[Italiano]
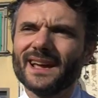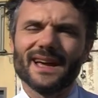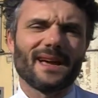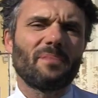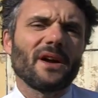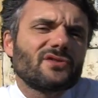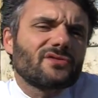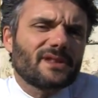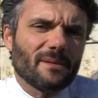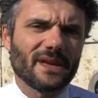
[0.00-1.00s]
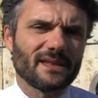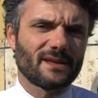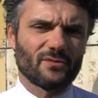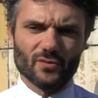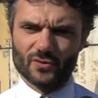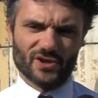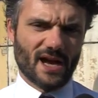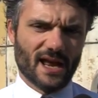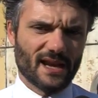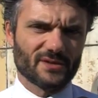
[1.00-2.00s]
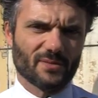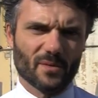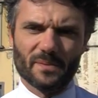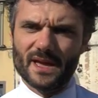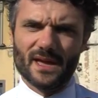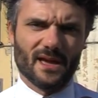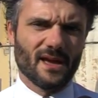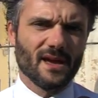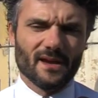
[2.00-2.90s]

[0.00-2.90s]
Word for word: Eh, poi giustamente ognuno ha proprie,